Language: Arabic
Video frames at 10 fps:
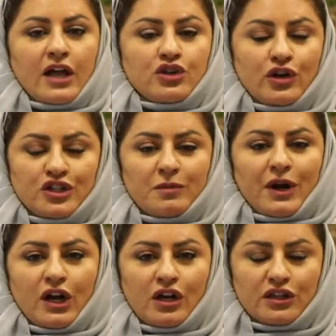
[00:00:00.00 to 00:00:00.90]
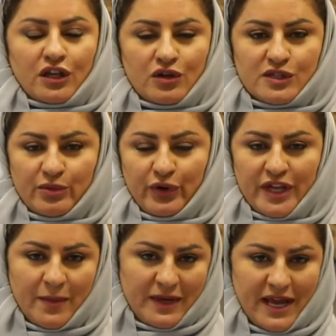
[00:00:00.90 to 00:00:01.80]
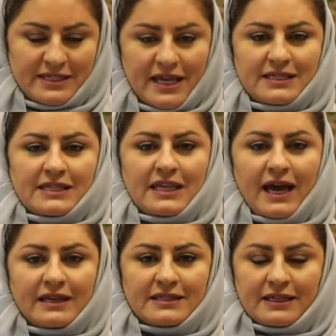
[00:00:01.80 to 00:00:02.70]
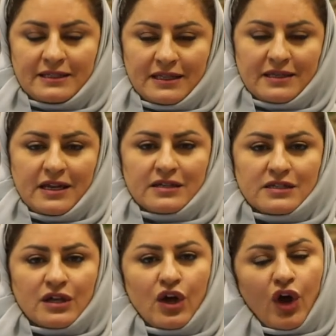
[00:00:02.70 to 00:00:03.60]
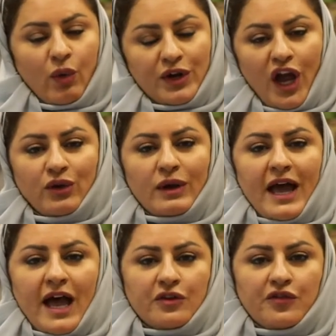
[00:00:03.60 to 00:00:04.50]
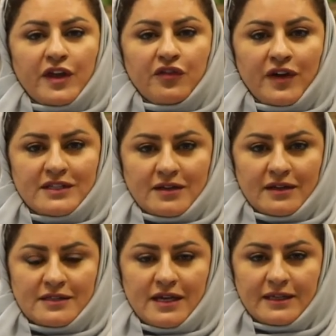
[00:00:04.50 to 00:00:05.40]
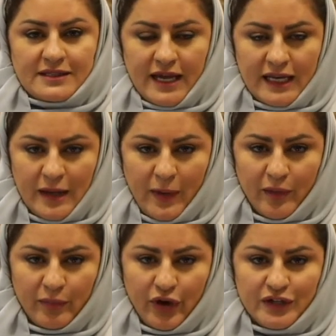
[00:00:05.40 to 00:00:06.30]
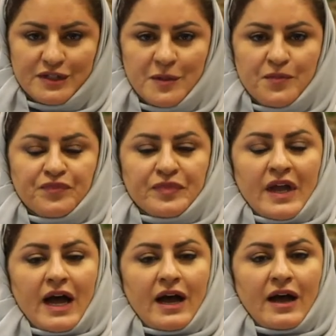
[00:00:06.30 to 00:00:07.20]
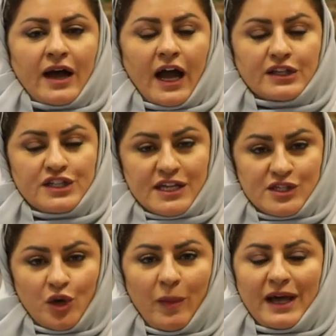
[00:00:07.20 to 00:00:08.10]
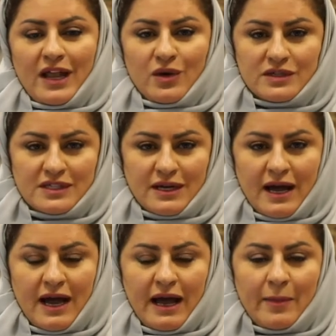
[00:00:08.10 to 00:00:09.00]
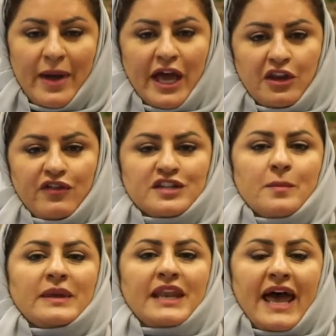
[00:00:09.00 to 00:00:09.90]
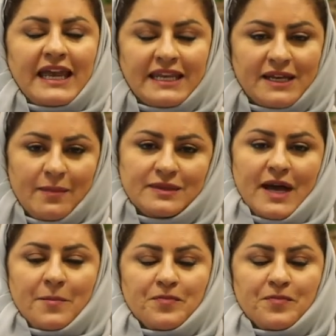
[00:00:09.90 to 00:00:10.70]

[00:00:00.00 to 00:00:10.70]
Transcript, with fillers: تعتبر الخطة الأسبوعية من أساسيات التدريس، ونحن الآن في فترة التعليم عن بعد. آه، قد يصعب على الأسرة معرفة من أين نبدأ،